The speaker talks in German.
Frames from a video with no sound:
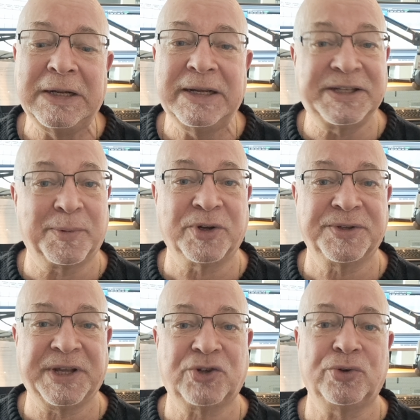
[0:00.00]
Ist aber eine
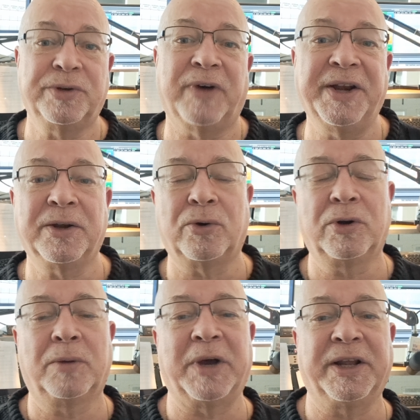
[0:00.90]
sehr schöne
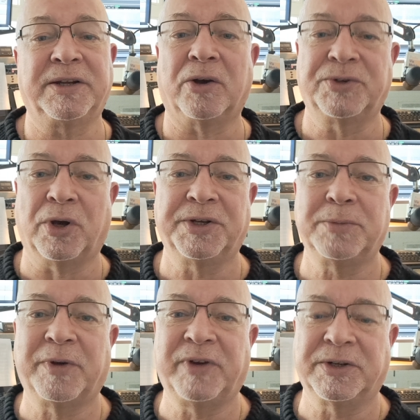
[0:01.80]
Wanderung. Man hat auch dort
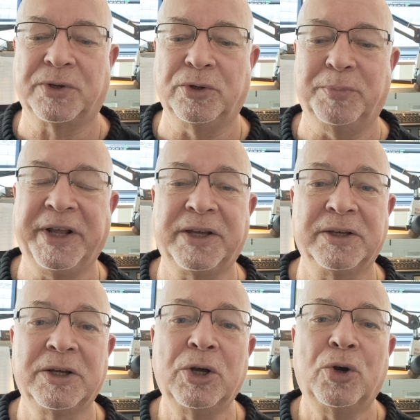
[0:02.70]
immer wieder tolle
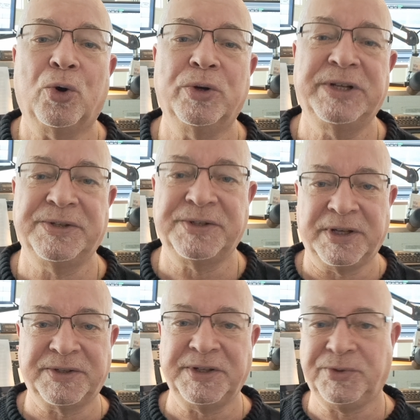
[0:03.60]
Blicke. Und das
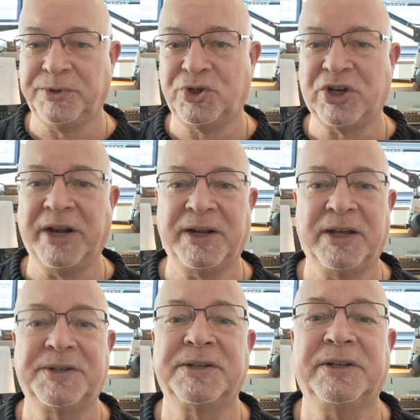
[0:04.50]
jetzt nicht so die
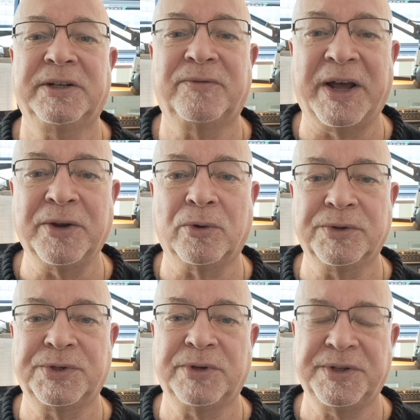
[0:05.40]

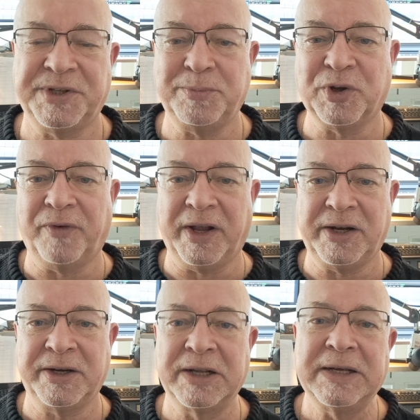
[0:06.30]
Standardwanderung äh, zu den sieben
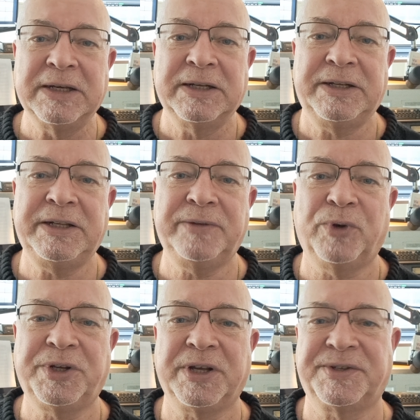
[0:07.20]
Quellen, die
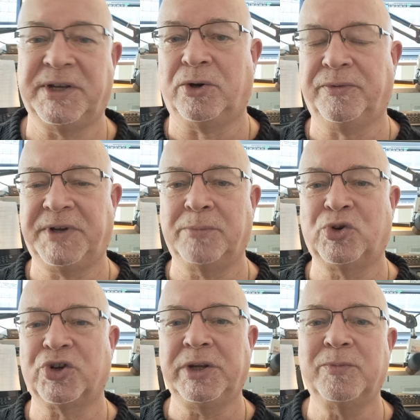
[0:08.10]
wird ja sehr oft dann
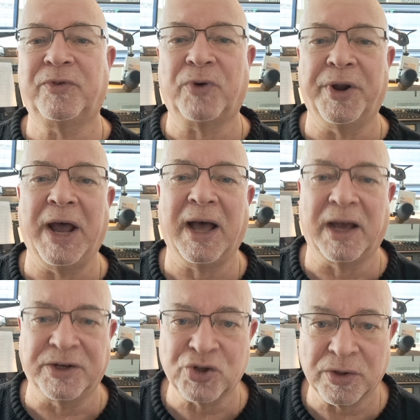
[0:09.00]
beschrieben von
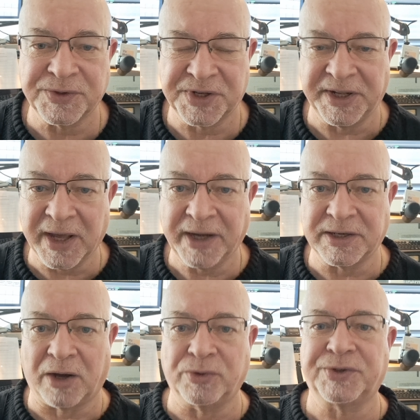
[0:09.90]
Archangelos
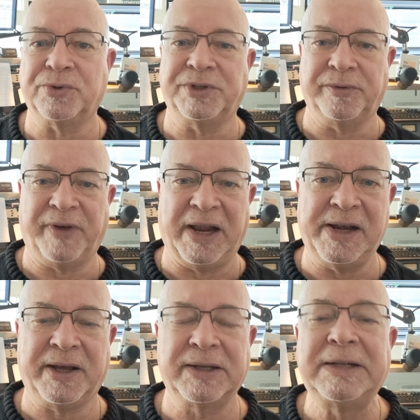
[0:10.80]
direkt aus durch die
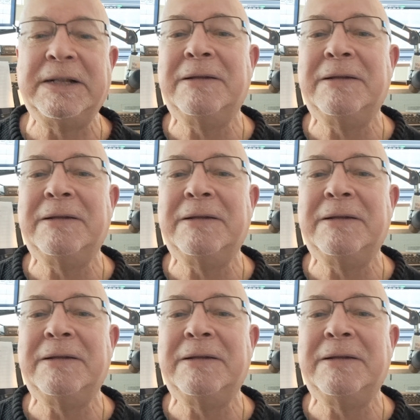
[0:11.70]
Felder.